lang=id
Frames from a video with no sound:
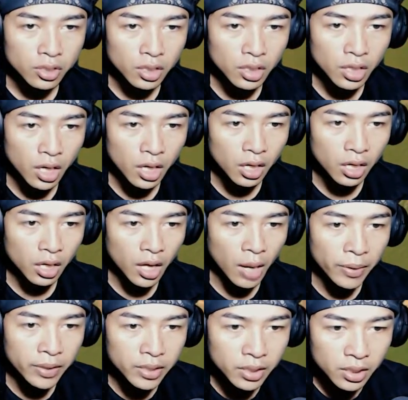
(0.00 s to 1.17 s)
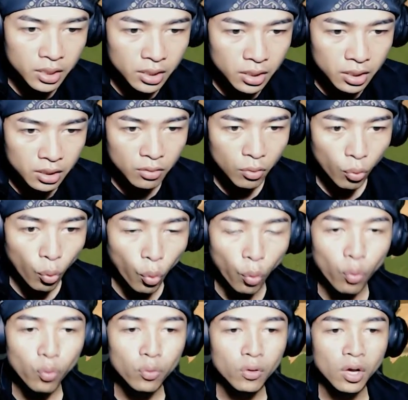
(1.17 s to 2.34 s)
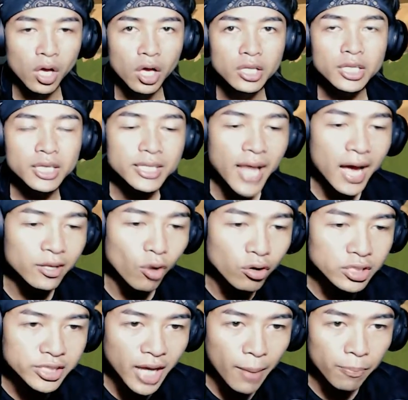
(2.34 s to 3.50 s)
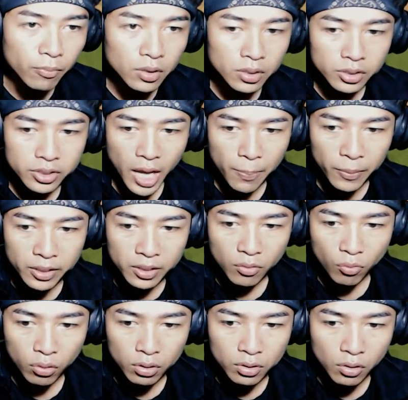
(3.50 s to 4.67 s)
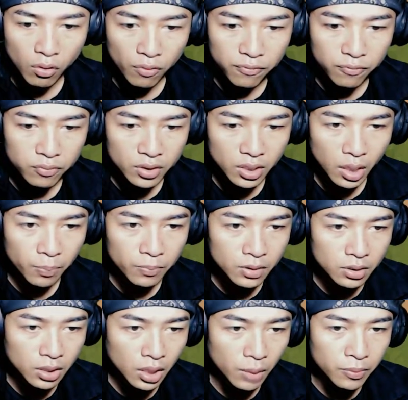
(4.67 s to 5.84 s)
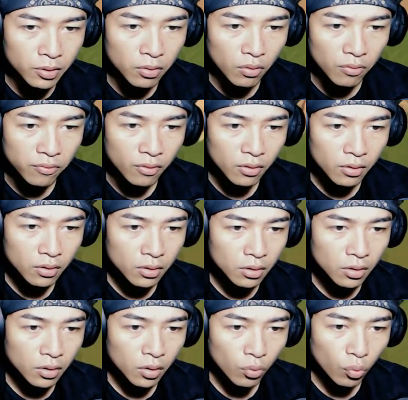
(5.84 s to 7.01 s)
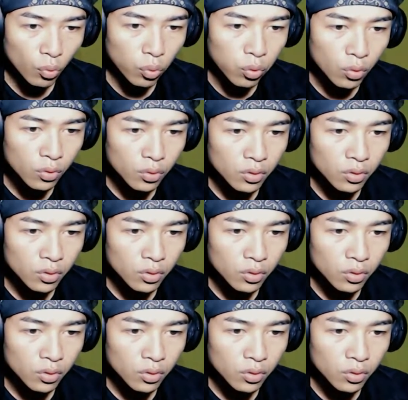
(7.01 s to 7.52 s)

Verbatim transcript: Ini ada apa nih? Uh, ditendang dong siap. Ini apa nih? Worn glove. Kita dapat kita dapat glove. Uh.